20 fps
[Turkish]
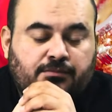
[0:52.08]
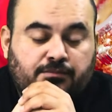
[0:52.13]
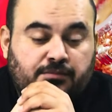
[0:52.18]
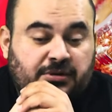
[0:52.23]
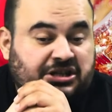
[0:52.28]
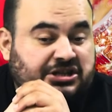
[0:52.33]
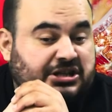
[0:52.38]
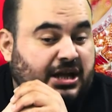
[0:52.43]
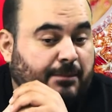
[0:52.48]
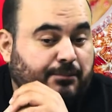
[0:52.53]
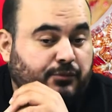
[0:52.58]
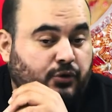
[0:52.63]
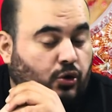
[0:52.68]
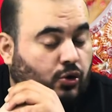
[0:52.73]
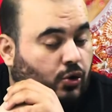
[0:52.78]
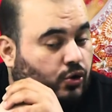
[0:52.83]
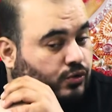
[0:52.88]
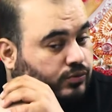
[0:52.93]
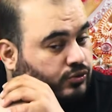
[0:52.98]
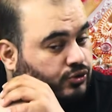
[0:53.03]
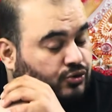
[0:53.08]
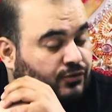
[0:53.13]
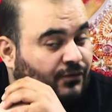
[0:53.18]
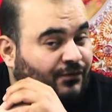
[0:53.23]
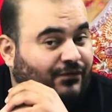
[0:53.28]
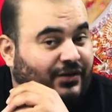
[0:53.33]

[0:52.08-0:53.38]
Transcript: bir kitapta öyle okumuştum